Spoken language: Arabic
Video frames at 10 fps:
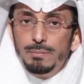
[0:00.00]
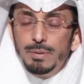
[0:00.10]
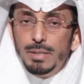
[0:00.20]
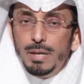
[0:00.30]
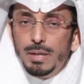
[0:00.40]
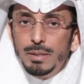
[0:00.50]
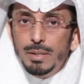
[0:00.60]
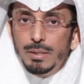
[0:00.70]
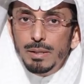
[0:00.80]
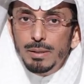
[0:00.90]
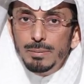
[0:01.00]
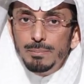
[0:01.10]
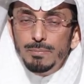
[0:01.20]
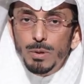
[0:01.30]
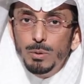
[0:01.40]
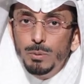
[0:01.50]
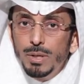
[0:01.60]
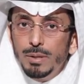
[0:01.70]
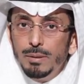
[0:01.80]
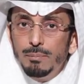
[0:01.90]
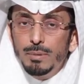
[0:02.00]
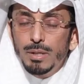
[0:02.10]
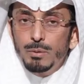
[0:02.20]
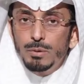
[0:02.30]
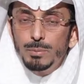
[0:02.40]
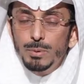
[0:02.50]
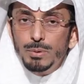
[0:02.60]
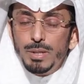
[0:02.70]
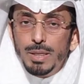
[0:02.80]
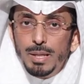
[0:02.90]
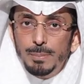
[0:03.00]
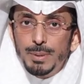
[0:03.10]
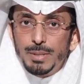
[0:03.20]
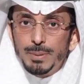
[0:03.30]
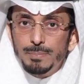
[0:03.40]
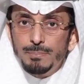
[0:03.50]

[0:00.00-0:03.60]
في هذه الليله هو من الامور الثابته